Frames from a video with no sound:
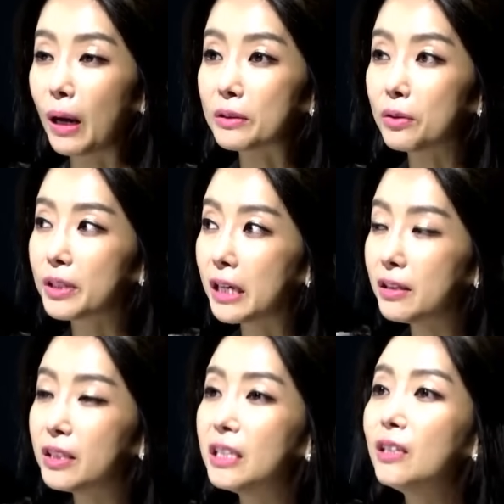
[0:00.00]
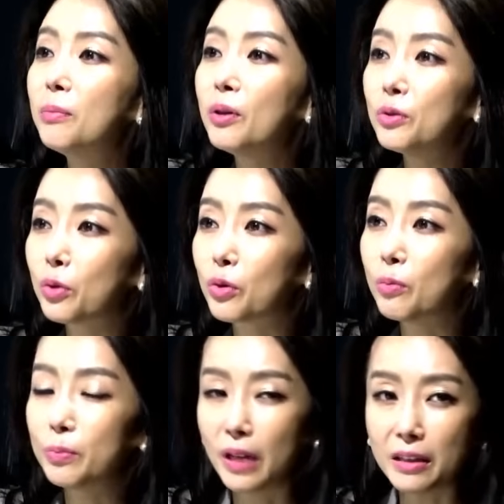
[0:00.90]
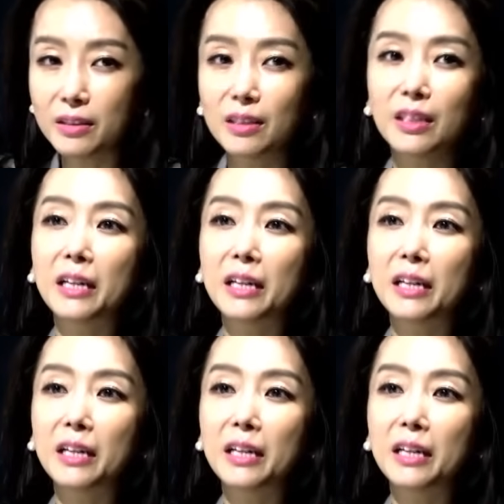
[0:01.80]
와서 얘는 1번 졸업 나는